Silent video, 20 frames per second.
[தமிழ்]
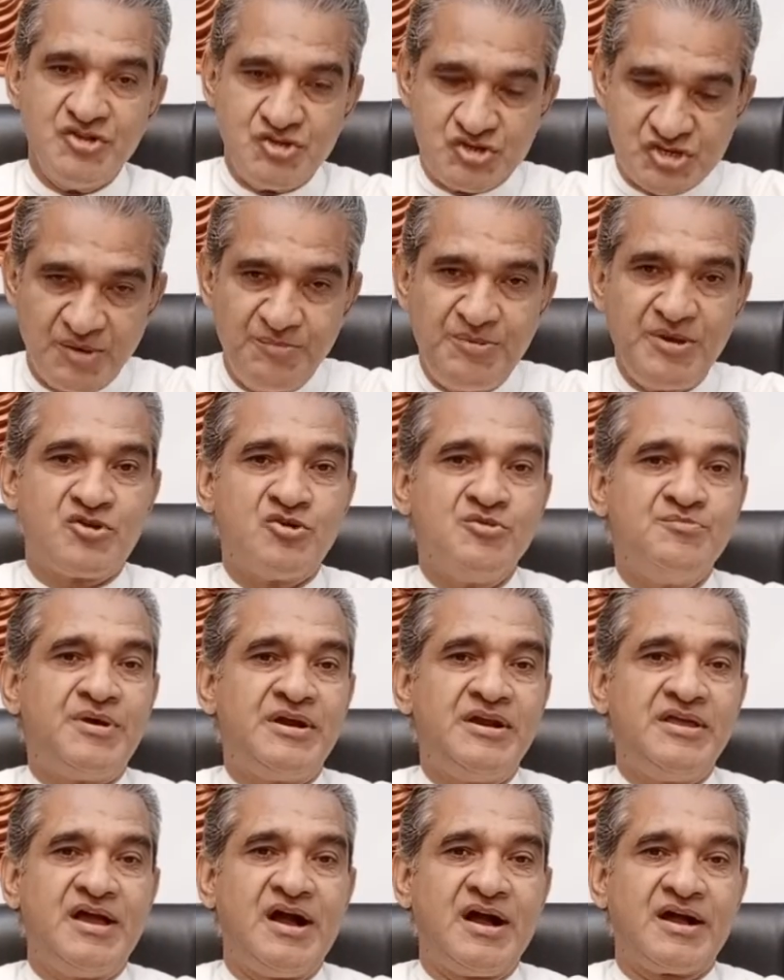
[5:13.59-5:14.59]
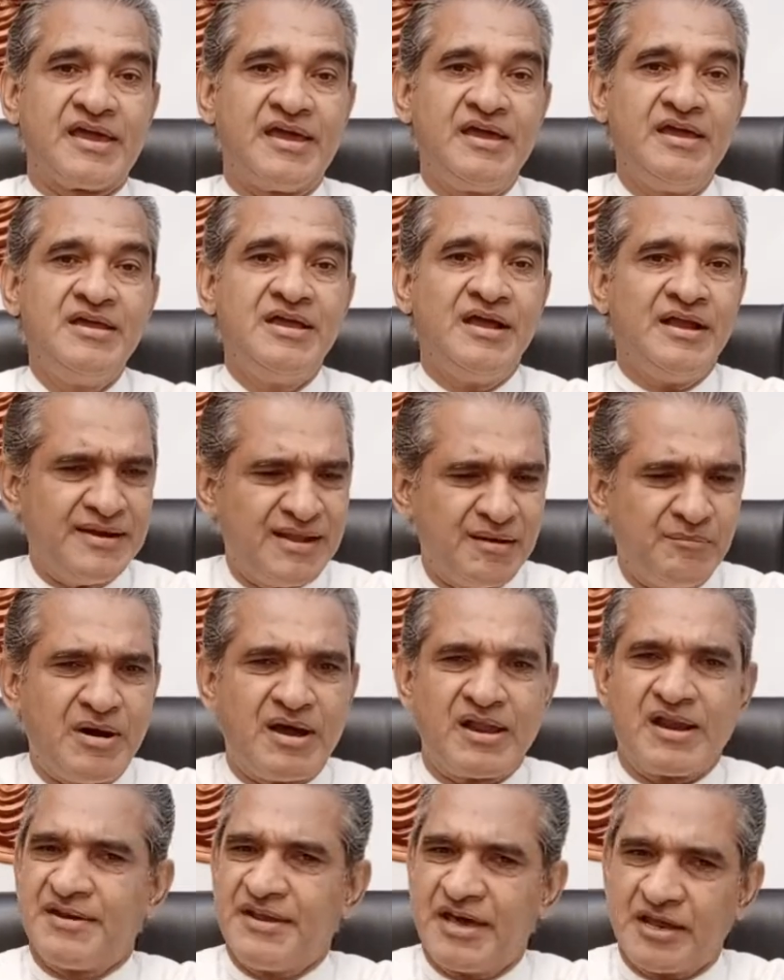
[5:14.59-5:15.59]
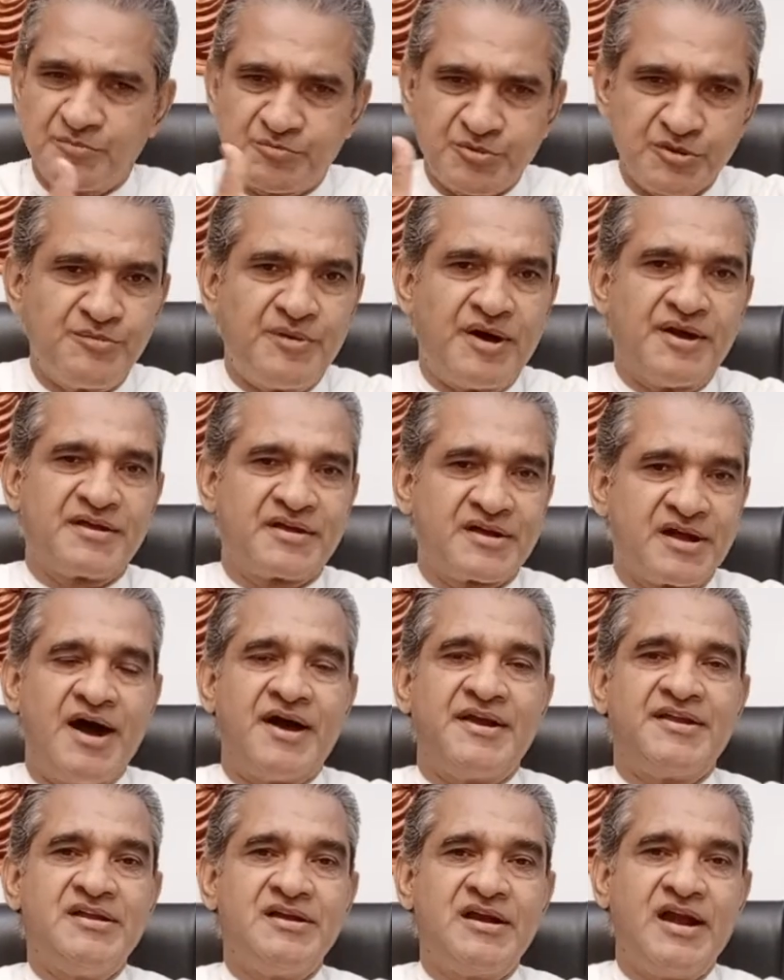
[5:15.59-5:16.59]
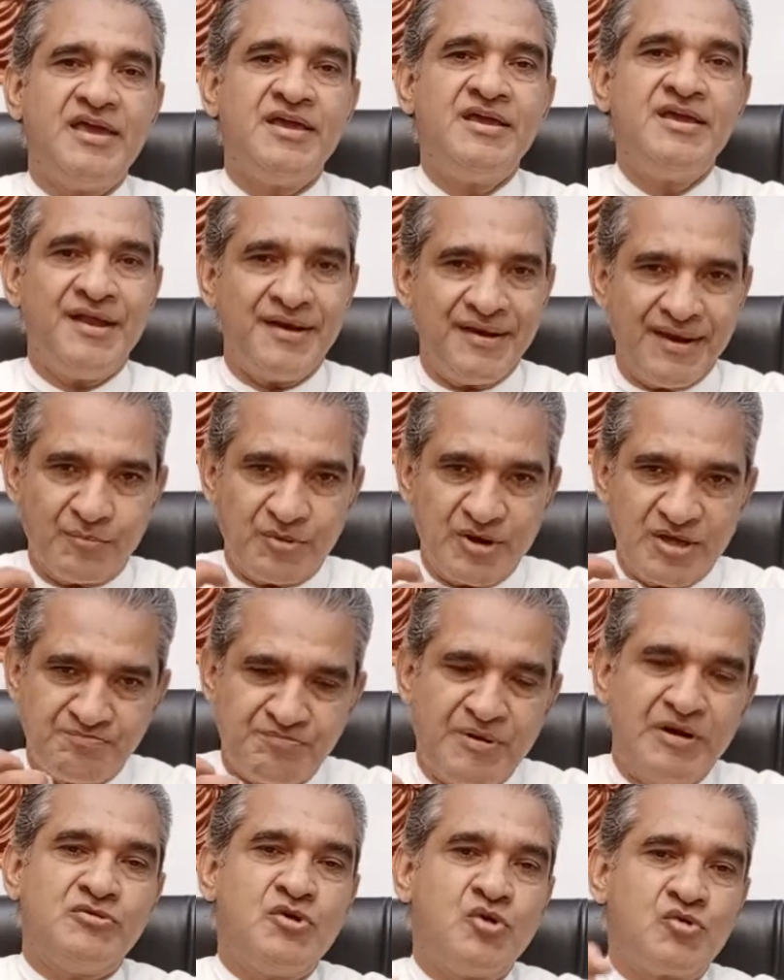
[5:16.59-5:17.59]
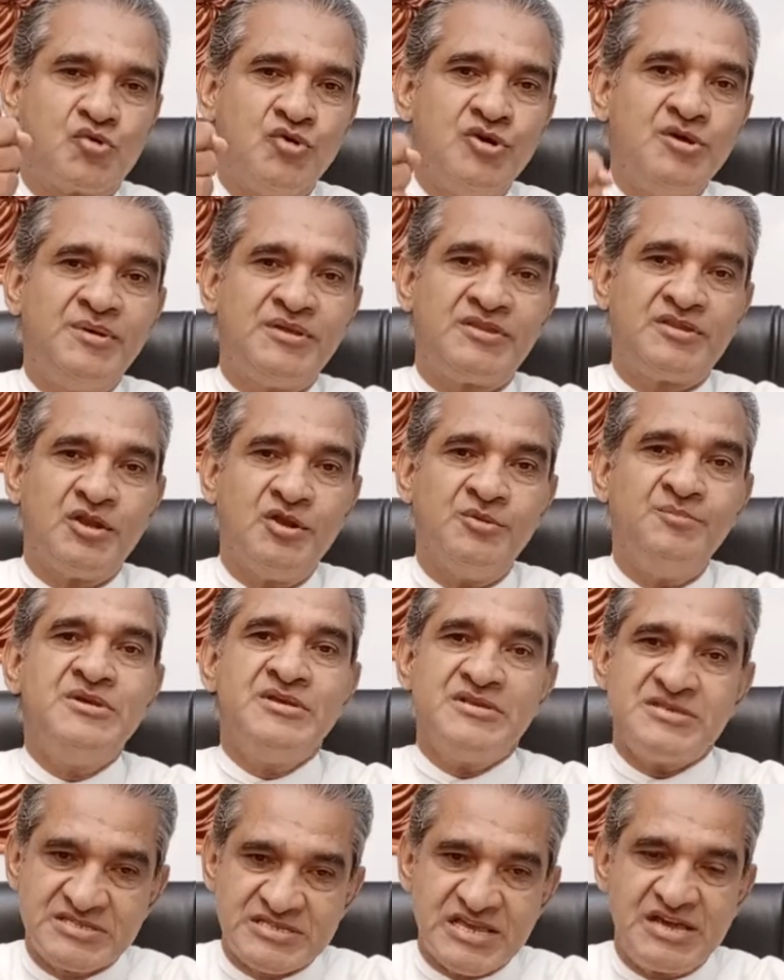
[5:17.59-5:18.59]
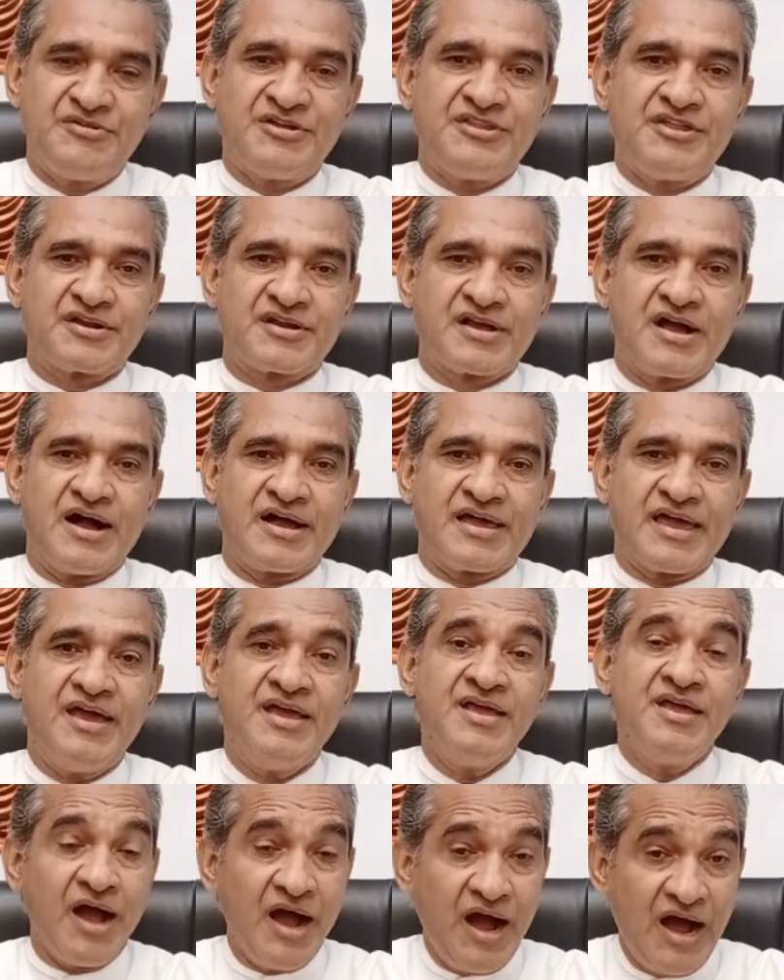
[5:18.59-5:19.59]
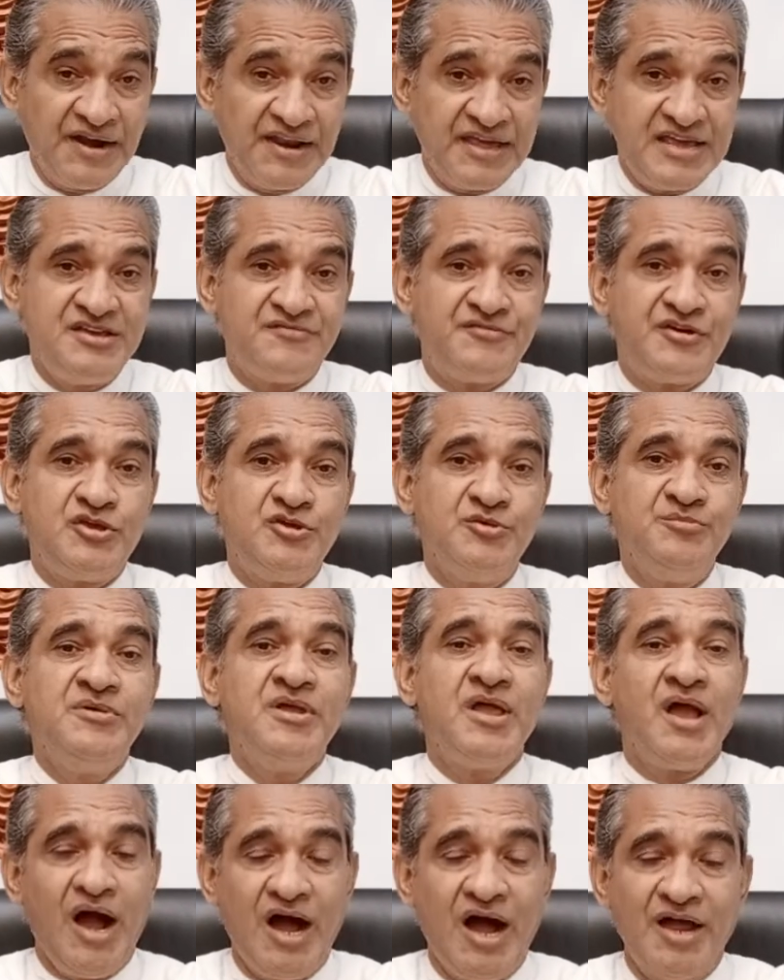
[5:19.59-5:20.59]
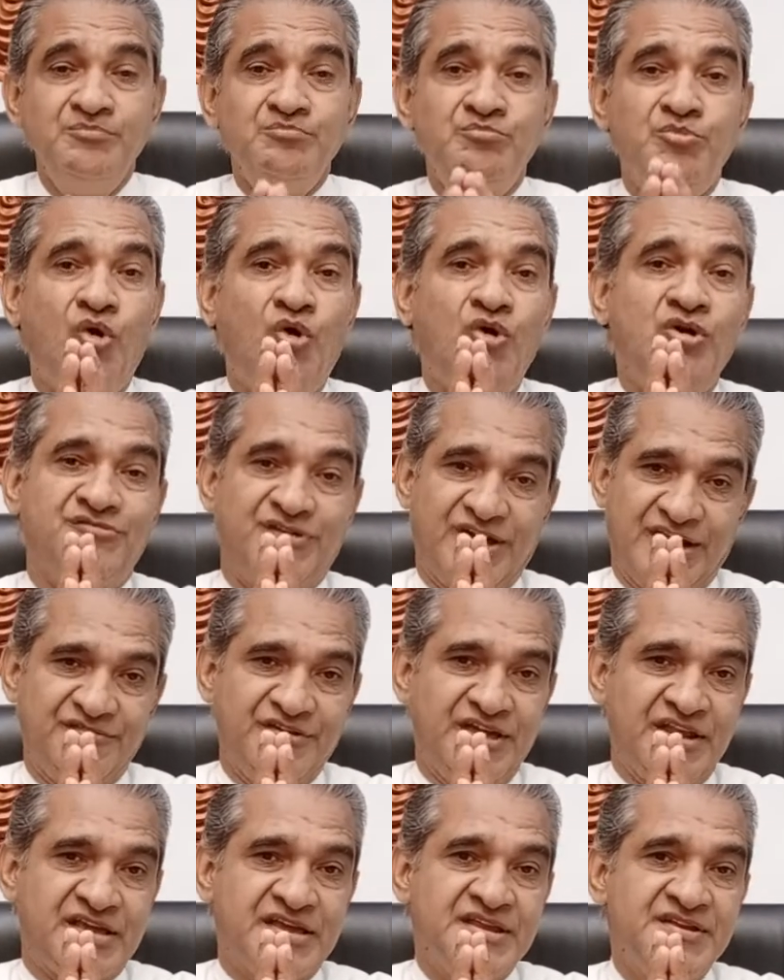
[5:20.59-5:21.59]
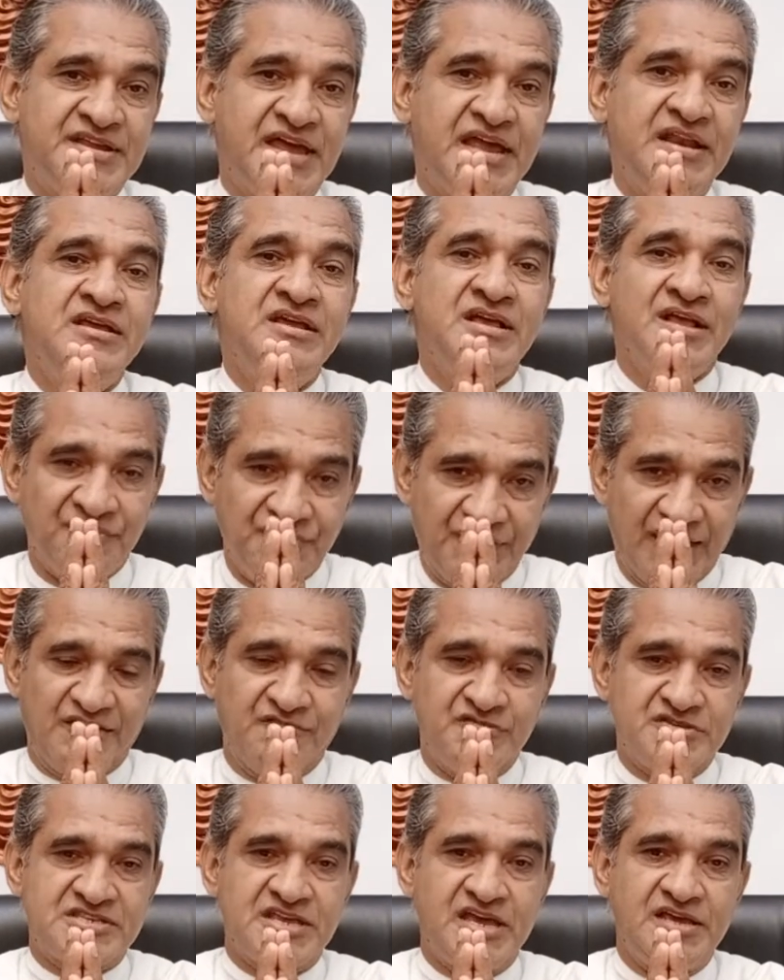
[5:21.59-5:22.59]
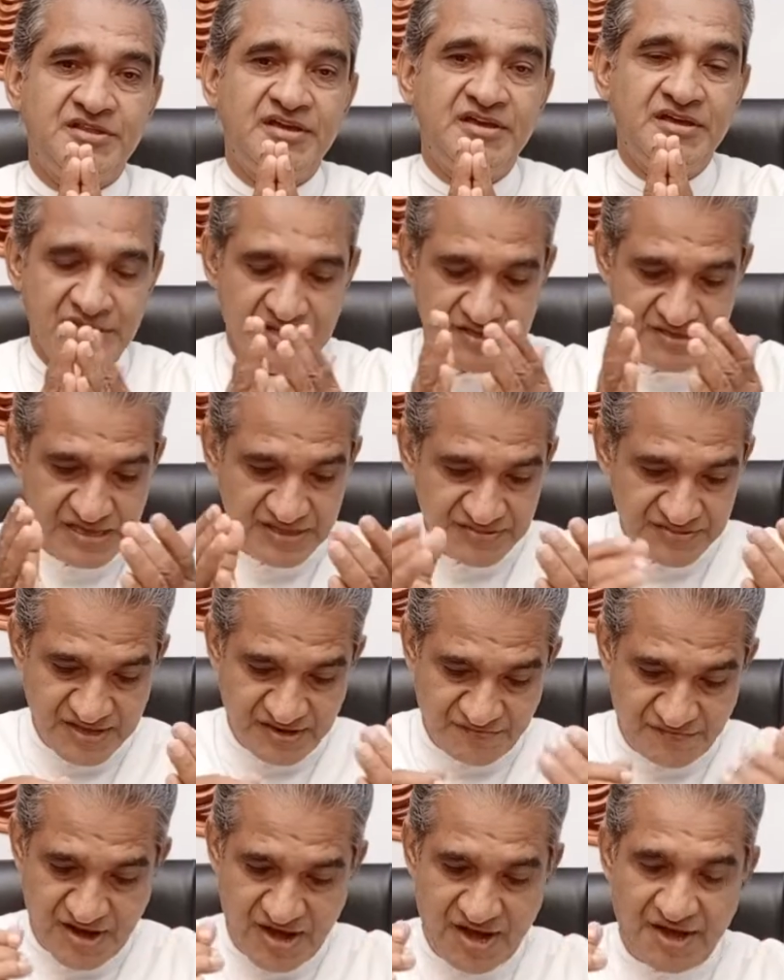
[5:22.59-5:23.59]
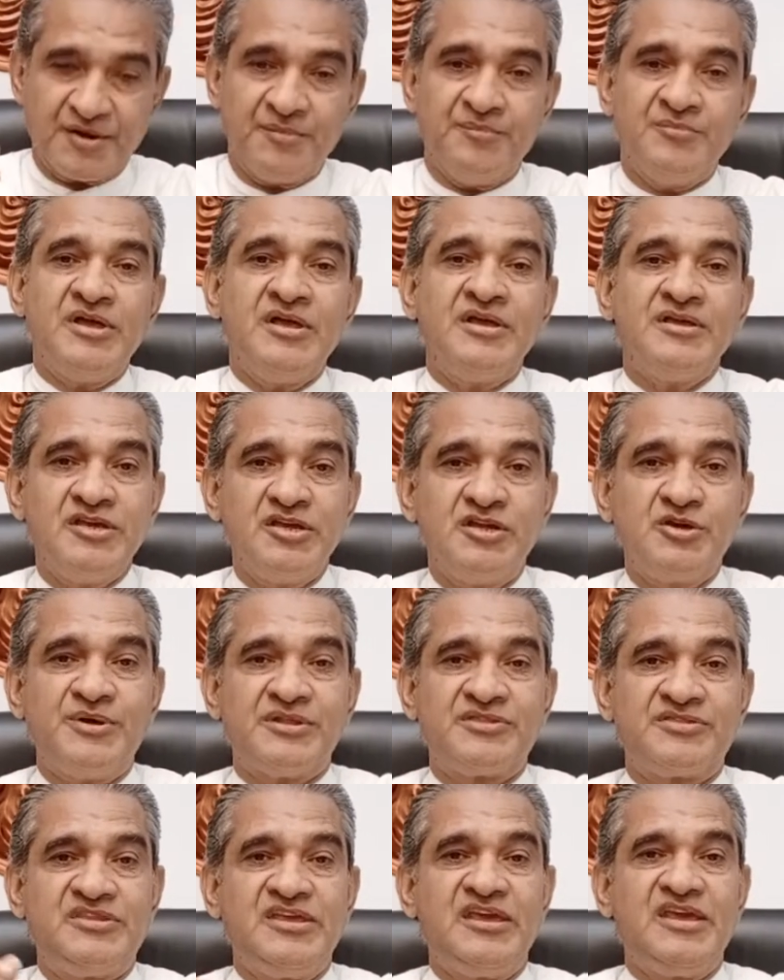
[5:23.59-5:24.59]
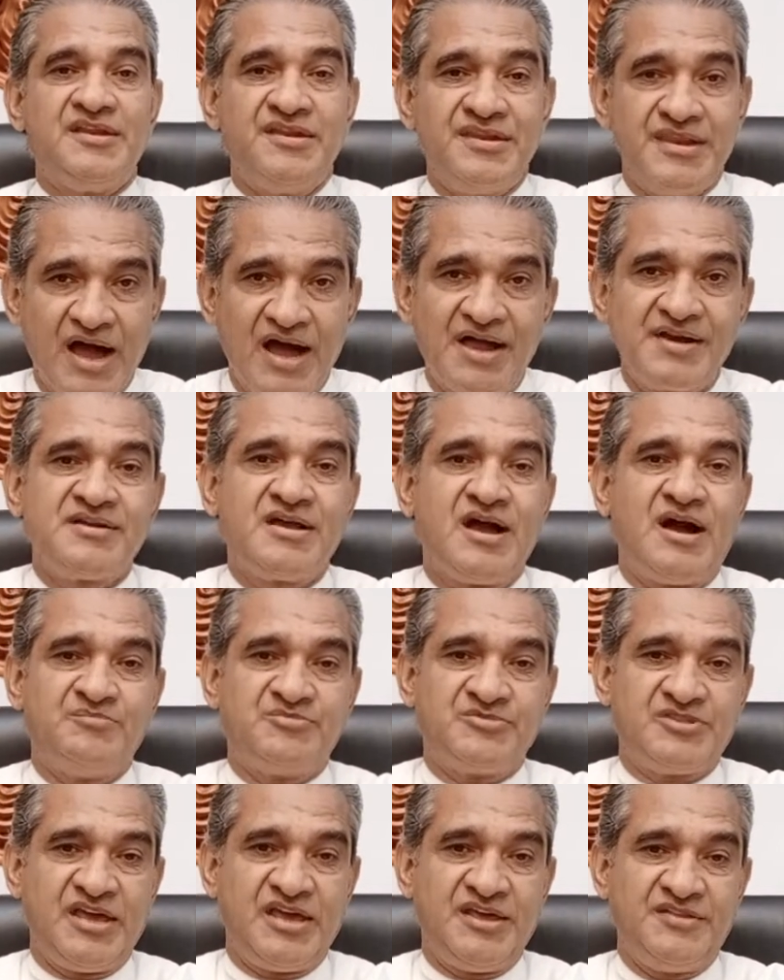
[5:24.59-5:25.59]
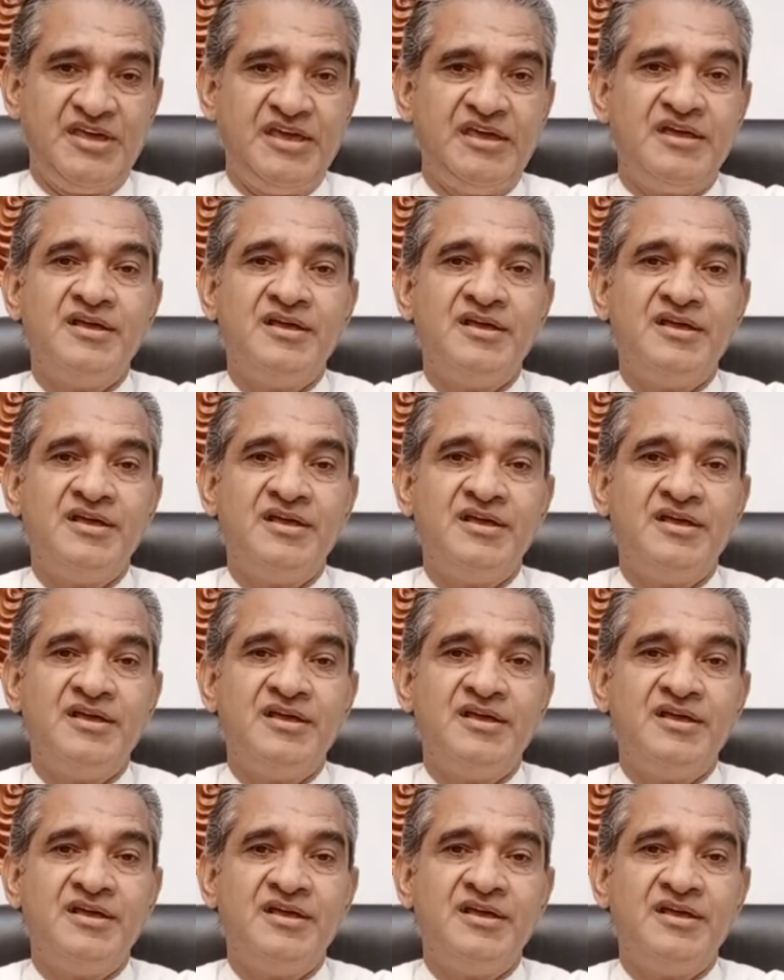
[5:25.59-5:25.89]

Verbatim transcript: ஜெபிக்கும்படியாக நம்மாலான அற்புதமான காரியங்களை நம்முடைய பங்கு குடும்பத்திலும் செய்வதற்காக அனைவரையும் அன்போடு வரவேற்கின்றேன் தயவு செய்து இந்த வாரம் இருபத்தி நான்காம் தேதி